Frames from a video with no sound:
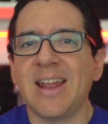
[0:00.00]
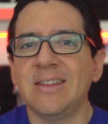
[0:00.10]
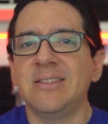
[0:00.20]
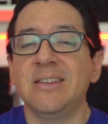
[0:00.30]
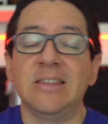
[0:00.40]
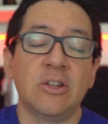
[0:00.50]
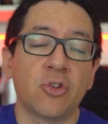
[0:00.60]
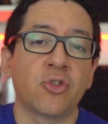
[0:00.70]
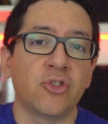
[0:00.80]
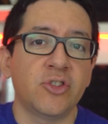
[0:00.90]
grandes de
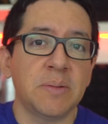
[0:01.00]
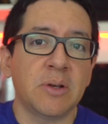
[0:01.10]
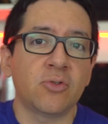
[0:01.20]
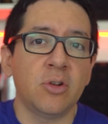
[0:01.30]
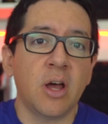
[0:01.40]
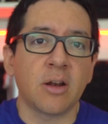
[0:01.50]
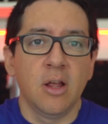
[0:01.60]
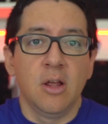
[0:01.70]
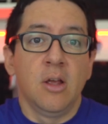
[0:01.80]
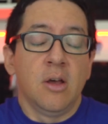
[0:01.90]
nuestro sistema solar.
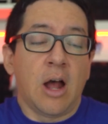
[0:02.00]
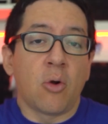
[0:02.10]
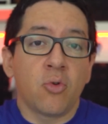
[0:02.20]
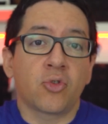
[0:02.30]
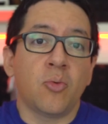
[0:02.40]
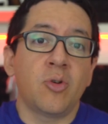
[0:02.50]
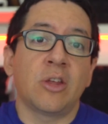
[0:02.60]
Algunos como